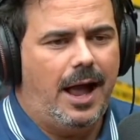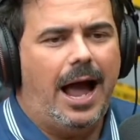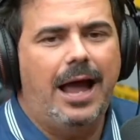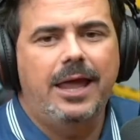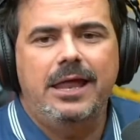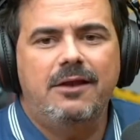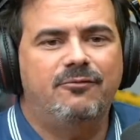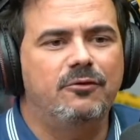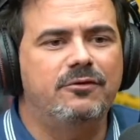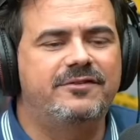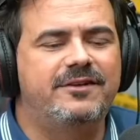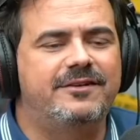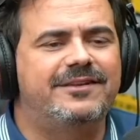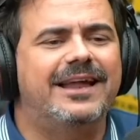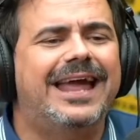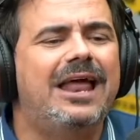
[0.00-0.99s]
Aí ele falou
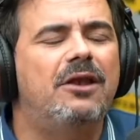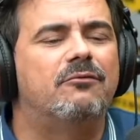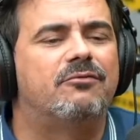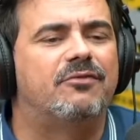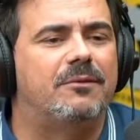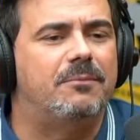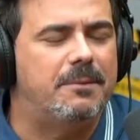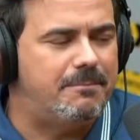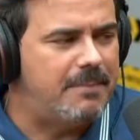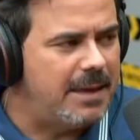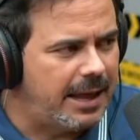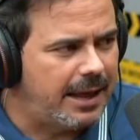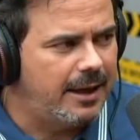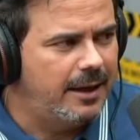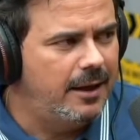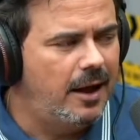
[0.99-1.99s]
assim: Você quer ir no
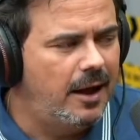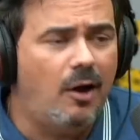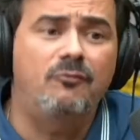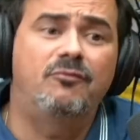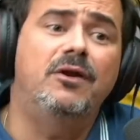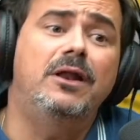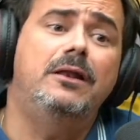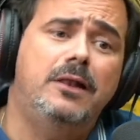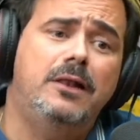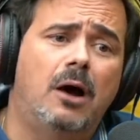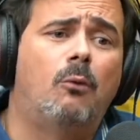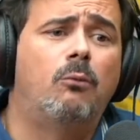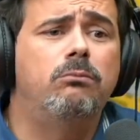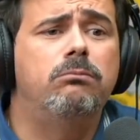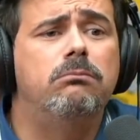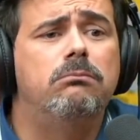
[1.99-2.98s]
VMB? Eu falei:
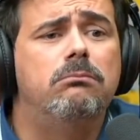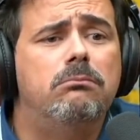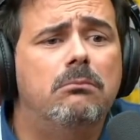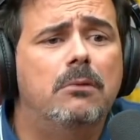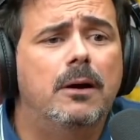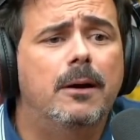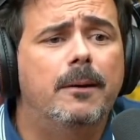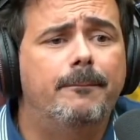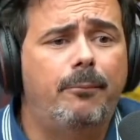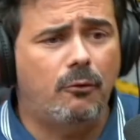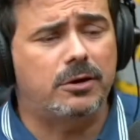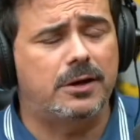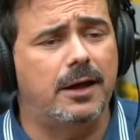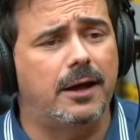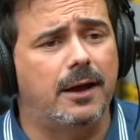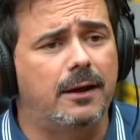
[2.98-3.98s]
Não.
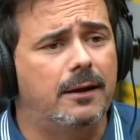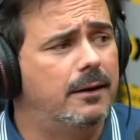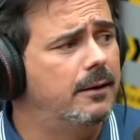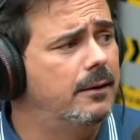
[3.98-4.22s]
Por quê?